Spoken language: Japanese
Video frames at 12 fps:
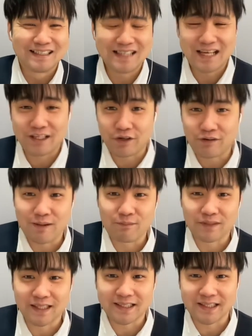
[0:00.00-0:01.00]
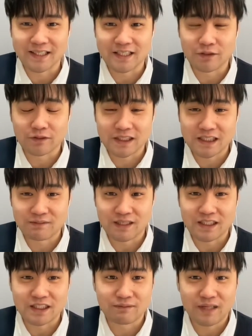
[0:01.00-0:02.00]
で、今日は無課金非属性縛
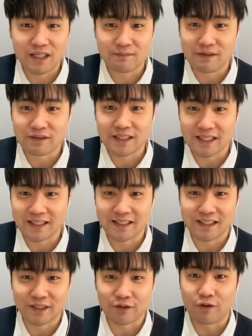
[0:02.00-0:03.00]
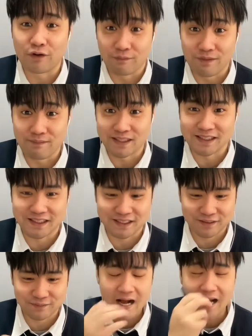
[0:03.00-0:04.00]
り、柴犬丸やっていきたいと思います。